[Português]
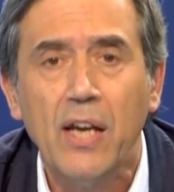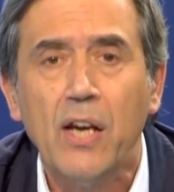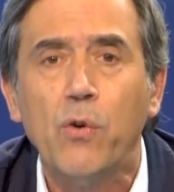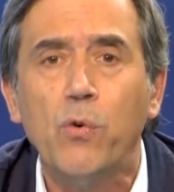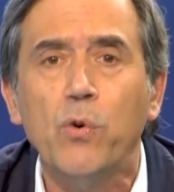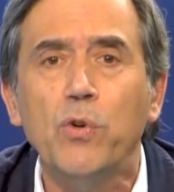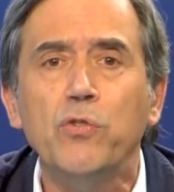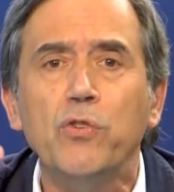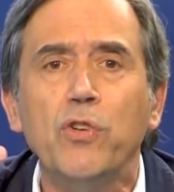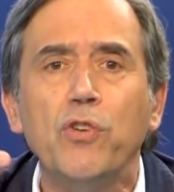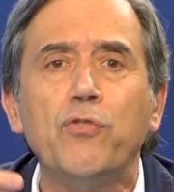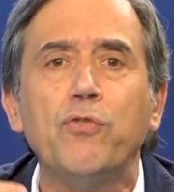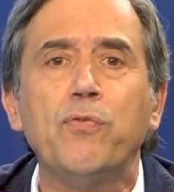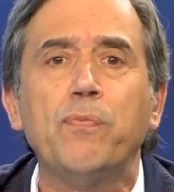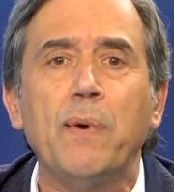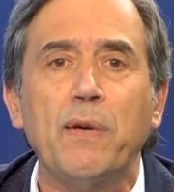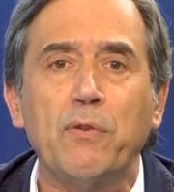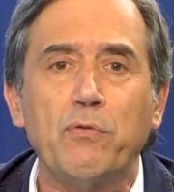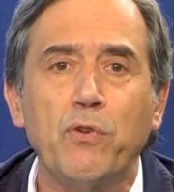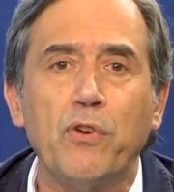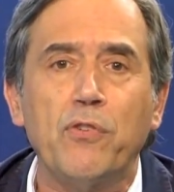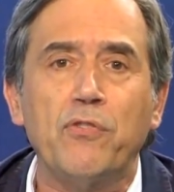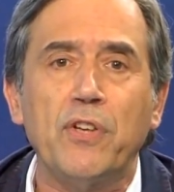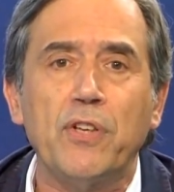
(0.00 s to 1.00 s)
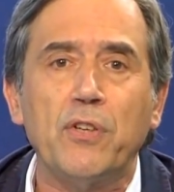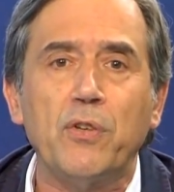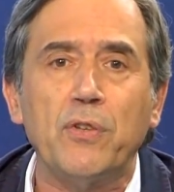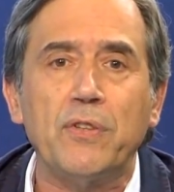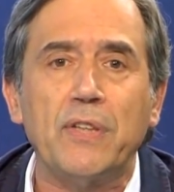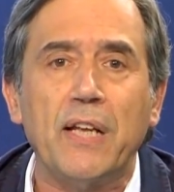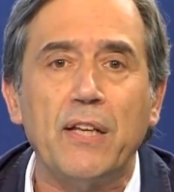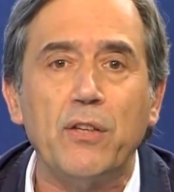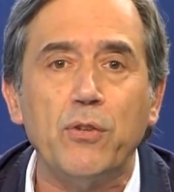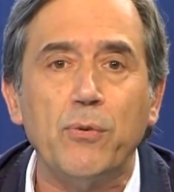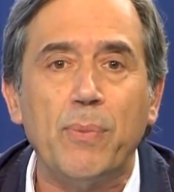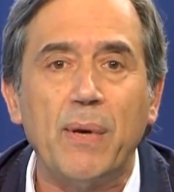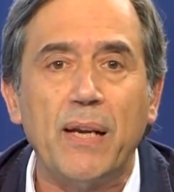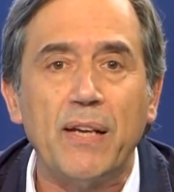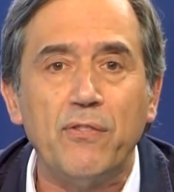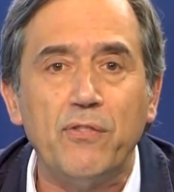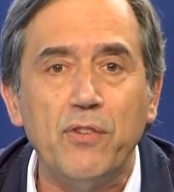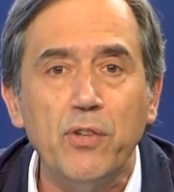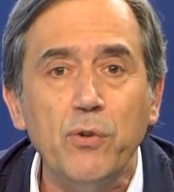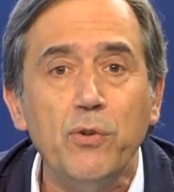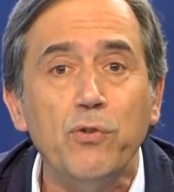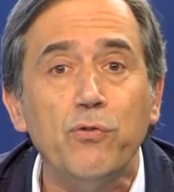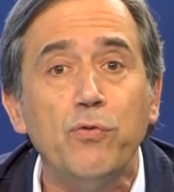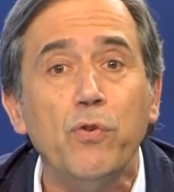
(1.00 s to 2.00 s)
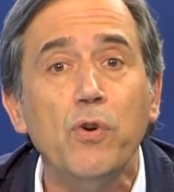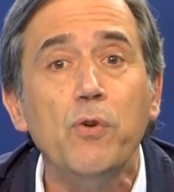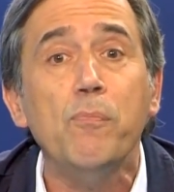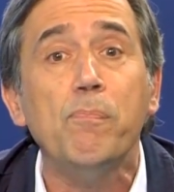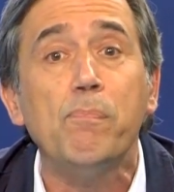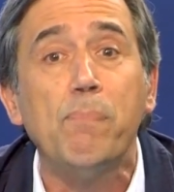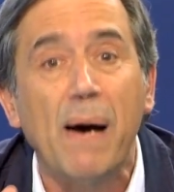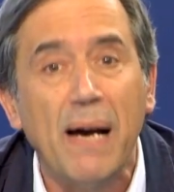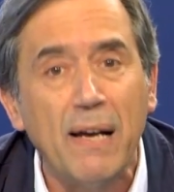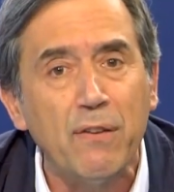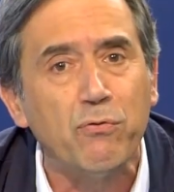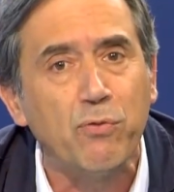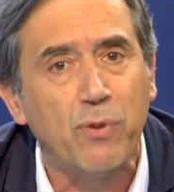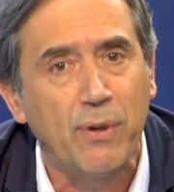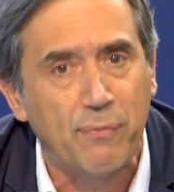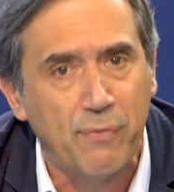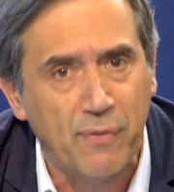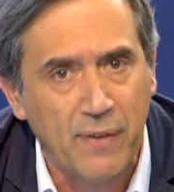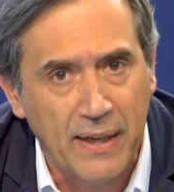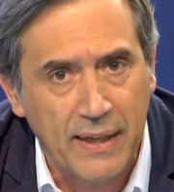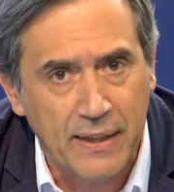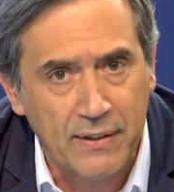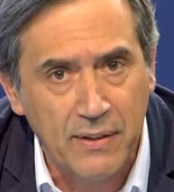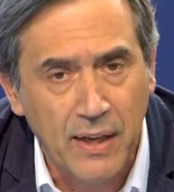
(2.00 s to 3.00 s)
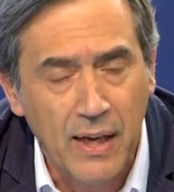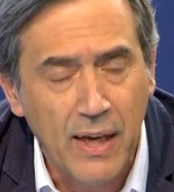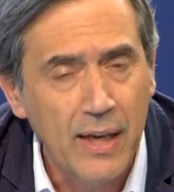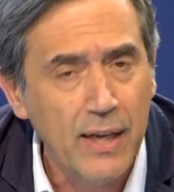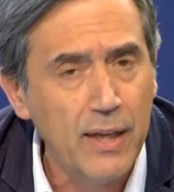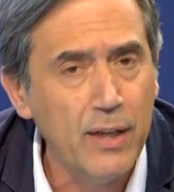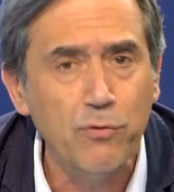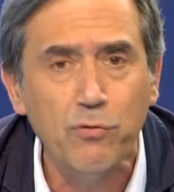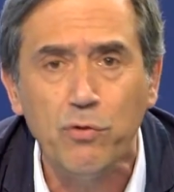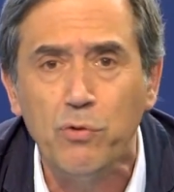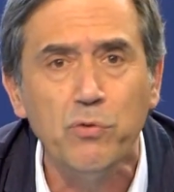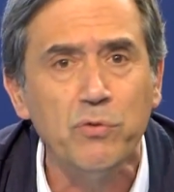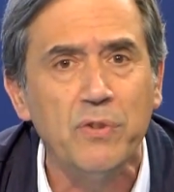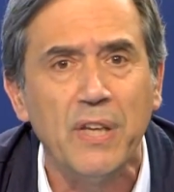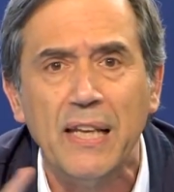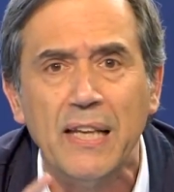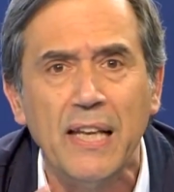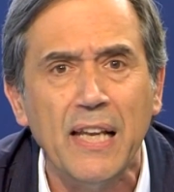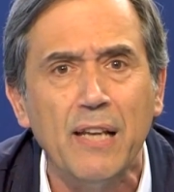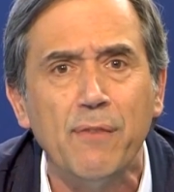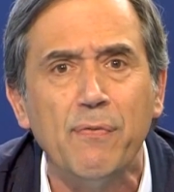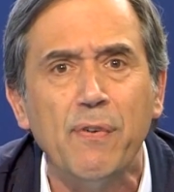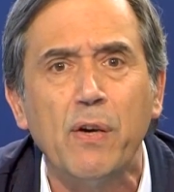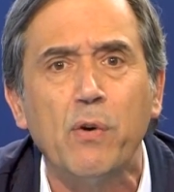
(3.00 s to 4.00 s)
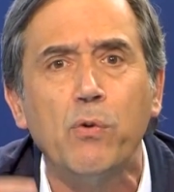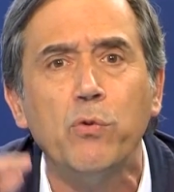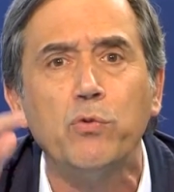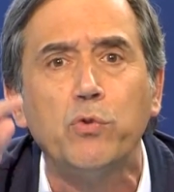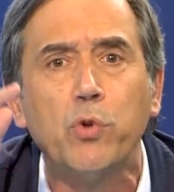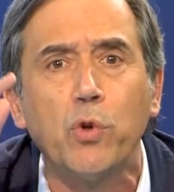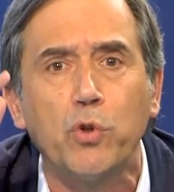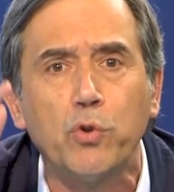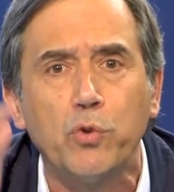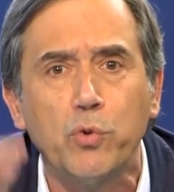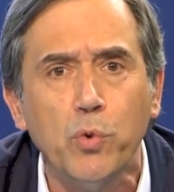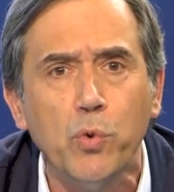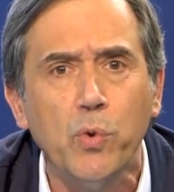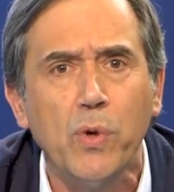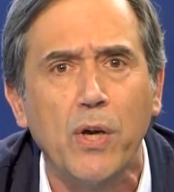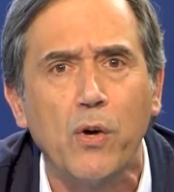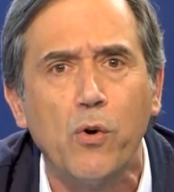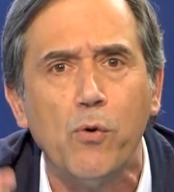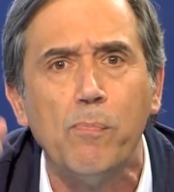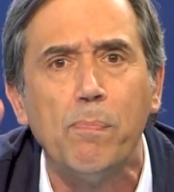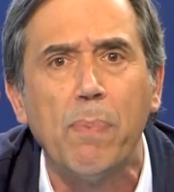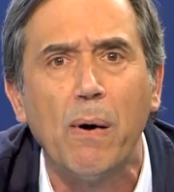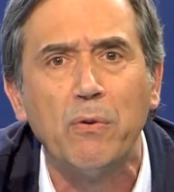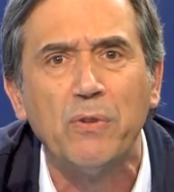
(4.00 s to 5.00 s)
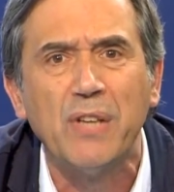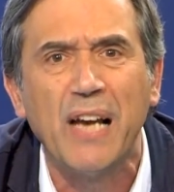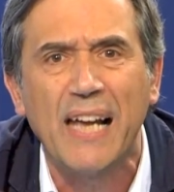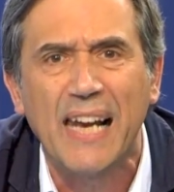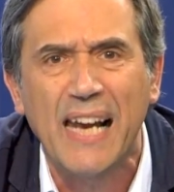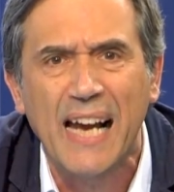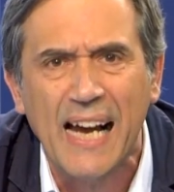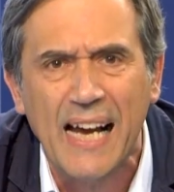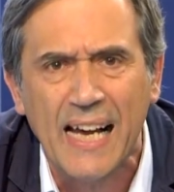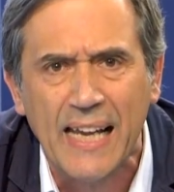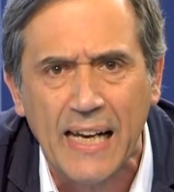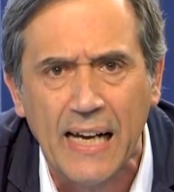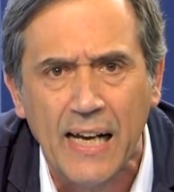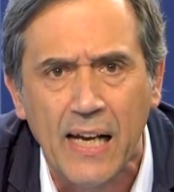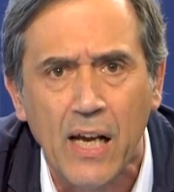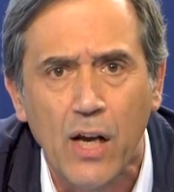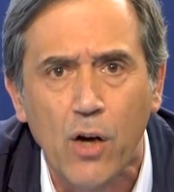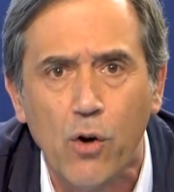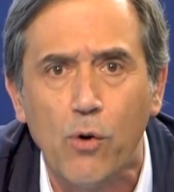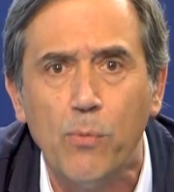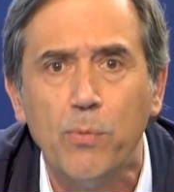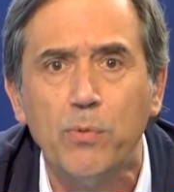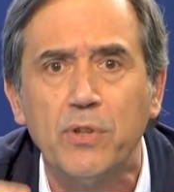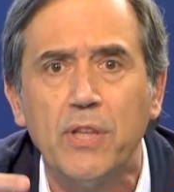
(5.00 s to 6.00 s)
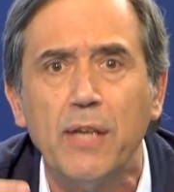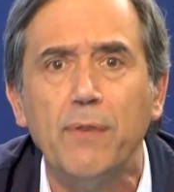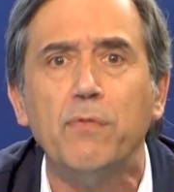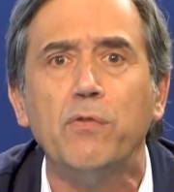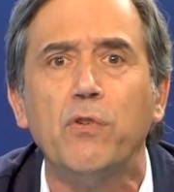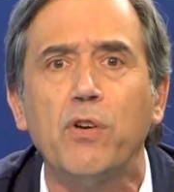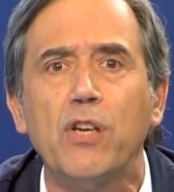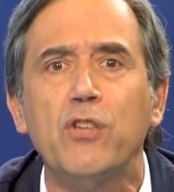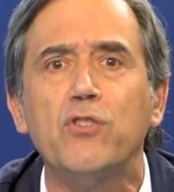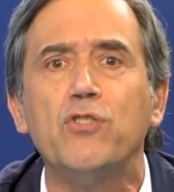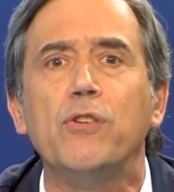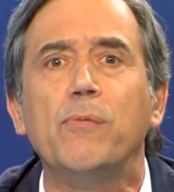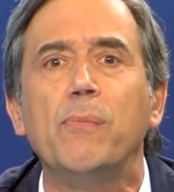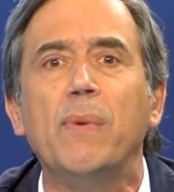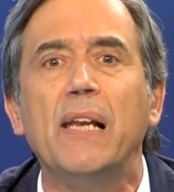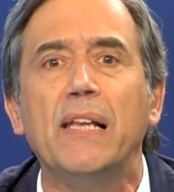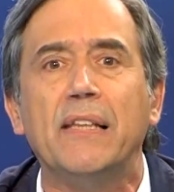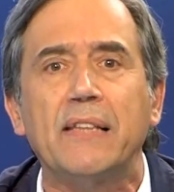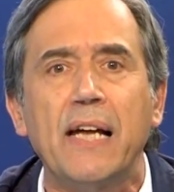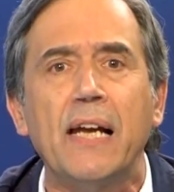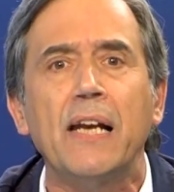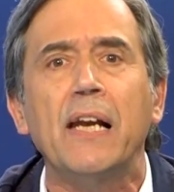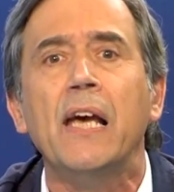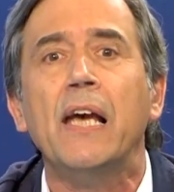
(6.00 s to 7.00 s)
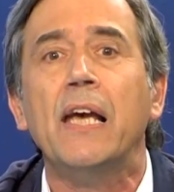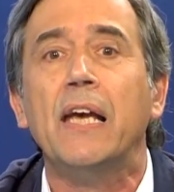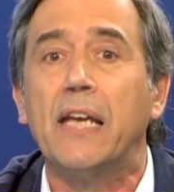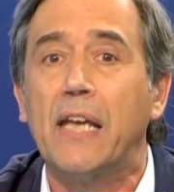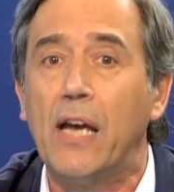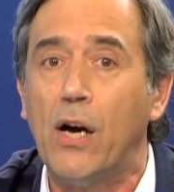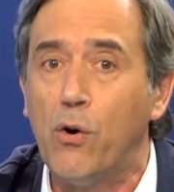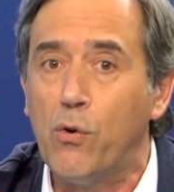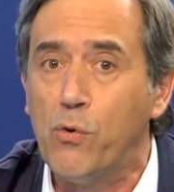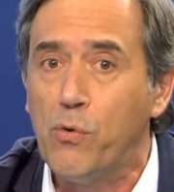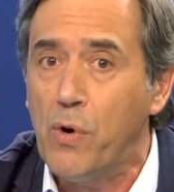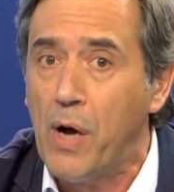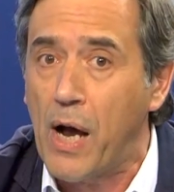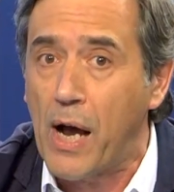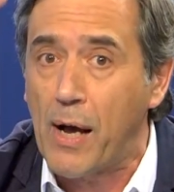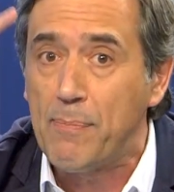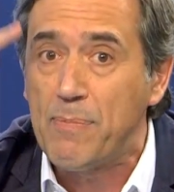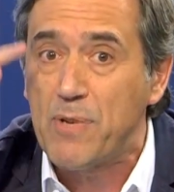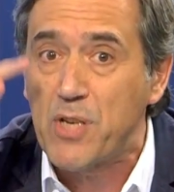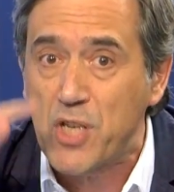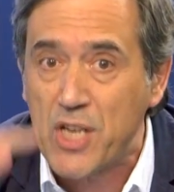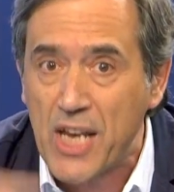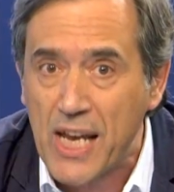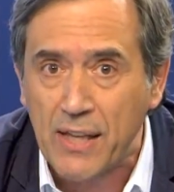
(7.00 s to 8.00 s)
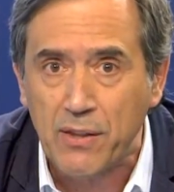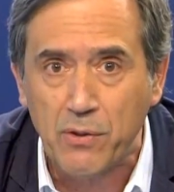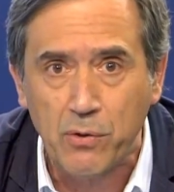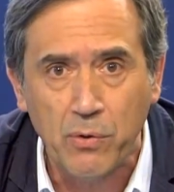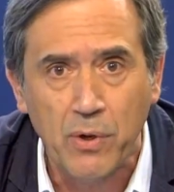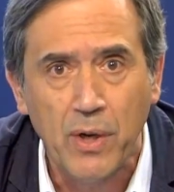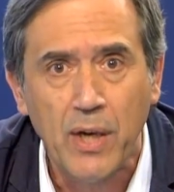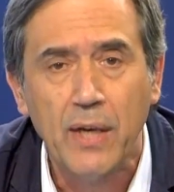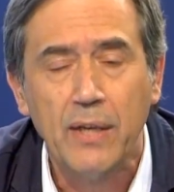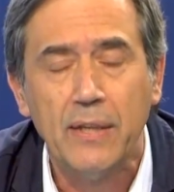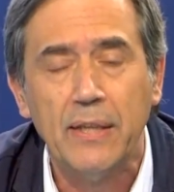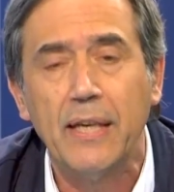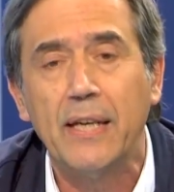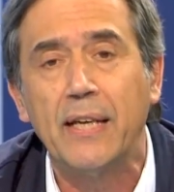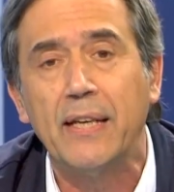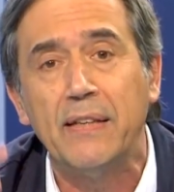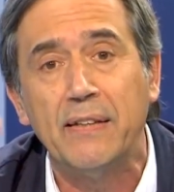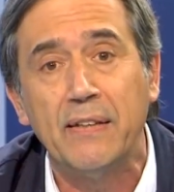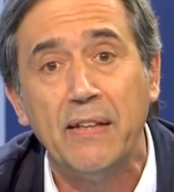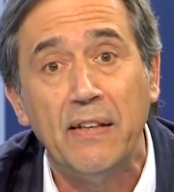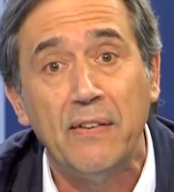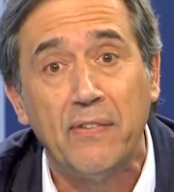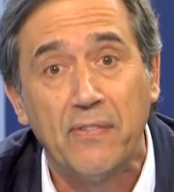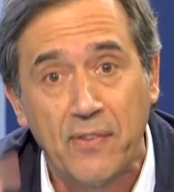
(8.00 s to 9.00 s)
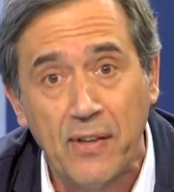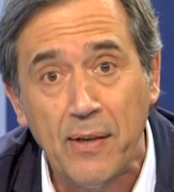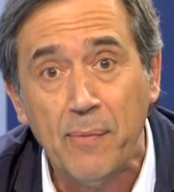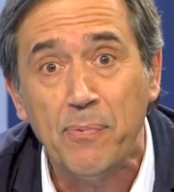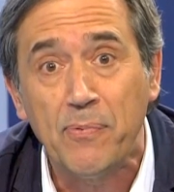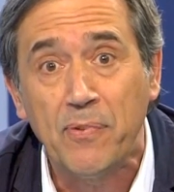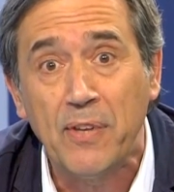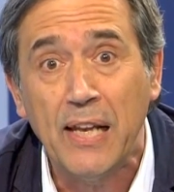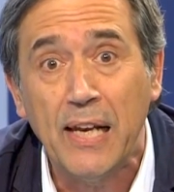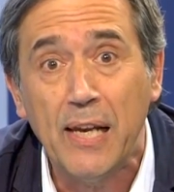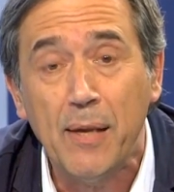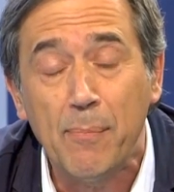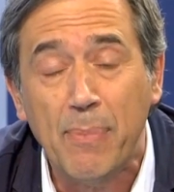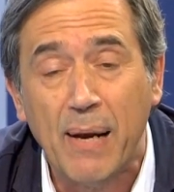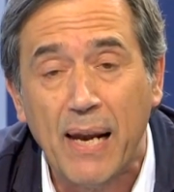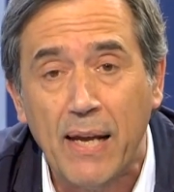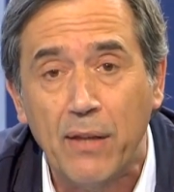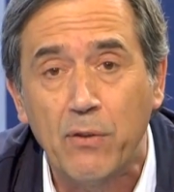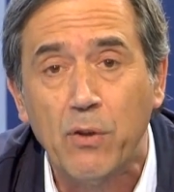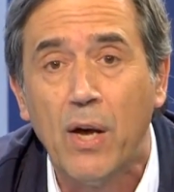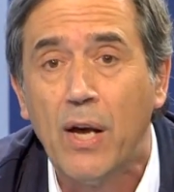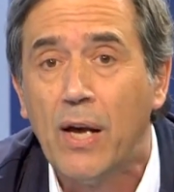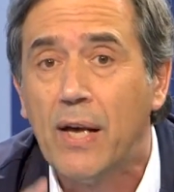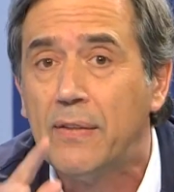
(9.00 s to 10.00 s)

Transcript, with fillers: Quando isso passou a ser adotado no Brasil, isso foi um passo à frente. Isso não tem nada a ver com tortura, com pau de arara, como teve no regime militar, que é algo abjeto, né? que tem sempre ser lembrado.